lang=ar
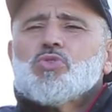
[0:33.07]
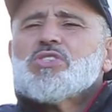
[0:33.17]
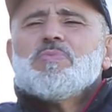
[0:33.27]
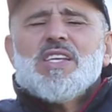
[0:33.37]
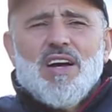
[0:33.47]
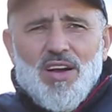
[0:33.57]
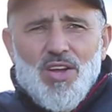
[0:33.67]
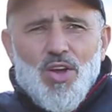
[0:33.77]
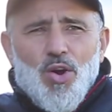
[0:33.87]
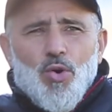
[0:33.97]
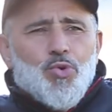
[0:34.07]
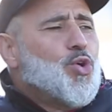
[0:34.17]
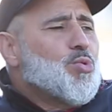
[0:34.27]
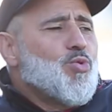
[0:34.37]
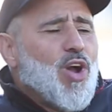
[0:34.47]
السميه
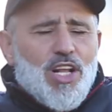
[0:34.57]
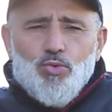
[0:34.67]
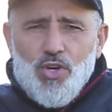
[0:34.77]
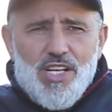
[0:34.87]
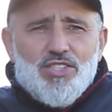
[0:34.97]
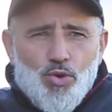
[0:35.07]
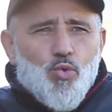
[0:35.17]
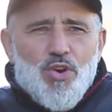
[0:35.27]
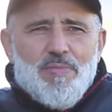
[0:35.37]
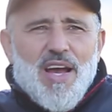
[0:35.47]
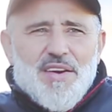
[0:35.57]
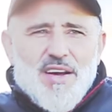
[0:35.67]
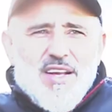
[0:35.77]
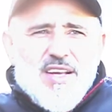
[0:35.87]
ونحرموا واحد الوليد تكون معنا